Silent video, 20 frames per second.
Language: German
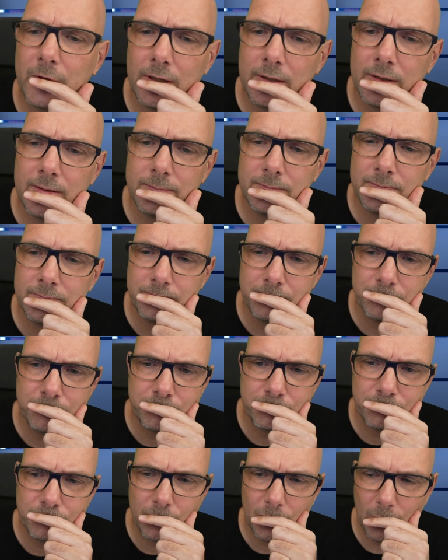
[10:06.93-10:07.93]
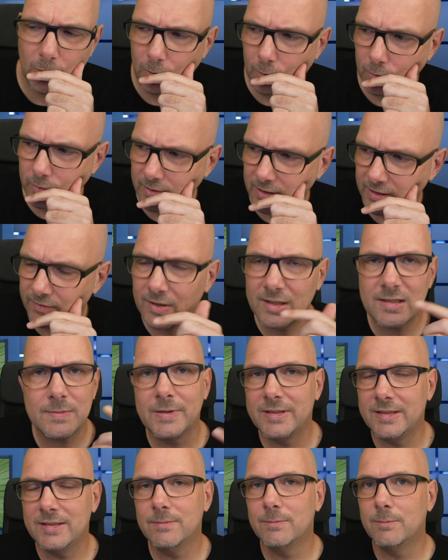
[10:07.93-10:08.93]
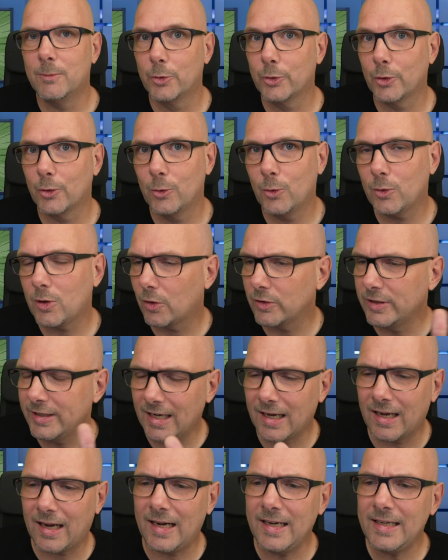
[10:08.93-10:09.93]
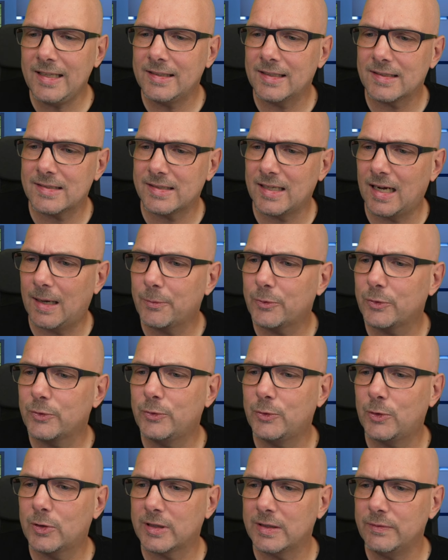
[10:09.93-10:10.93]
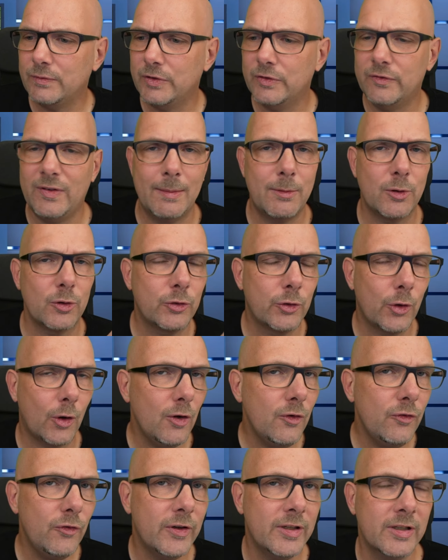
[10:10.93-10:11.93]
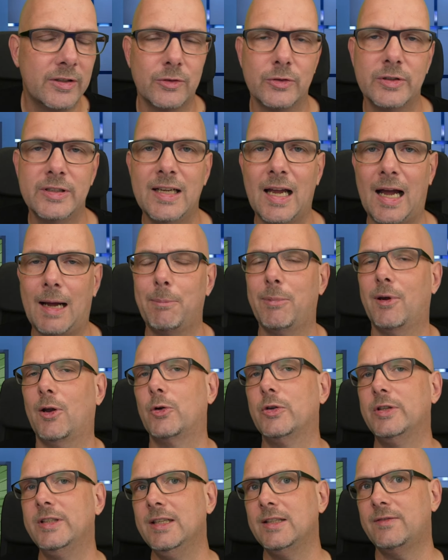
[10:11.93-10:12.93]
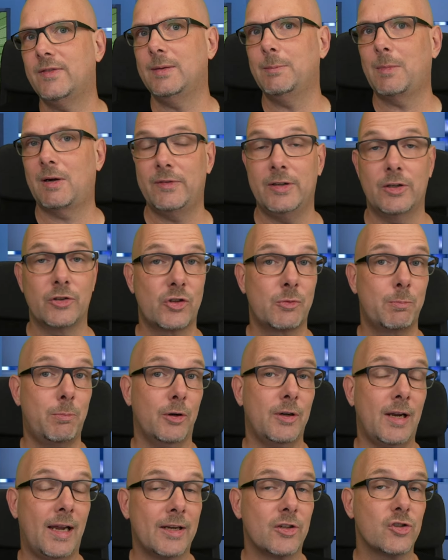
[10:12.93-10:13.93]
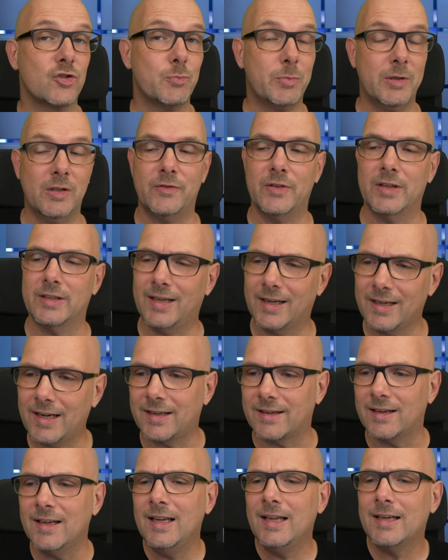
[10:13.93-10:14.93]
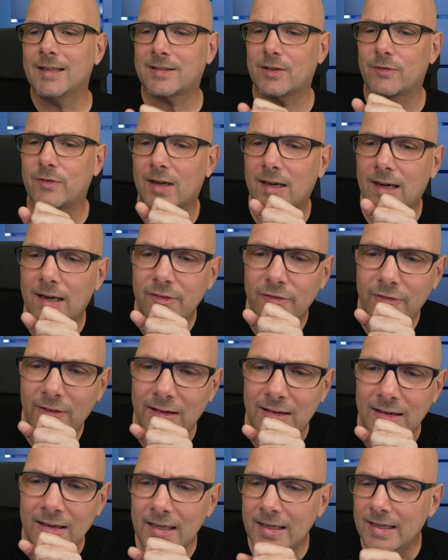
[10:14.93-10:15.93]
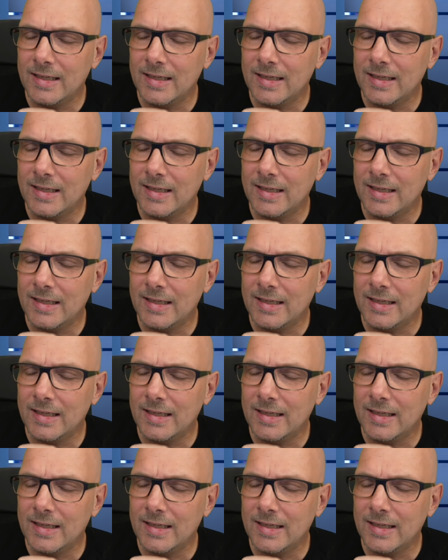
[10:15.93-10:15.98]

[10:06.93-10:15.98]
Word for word: Ähm, und ich will es mit diesem Monolog auch nicht erreichen, dass ihr ab sofort irgendwie Werbung toll findet und hier applaudiert, wenn mal wieder ein Spot eingespielt wird. Nein, nein, das ist auf gar keinen Fall.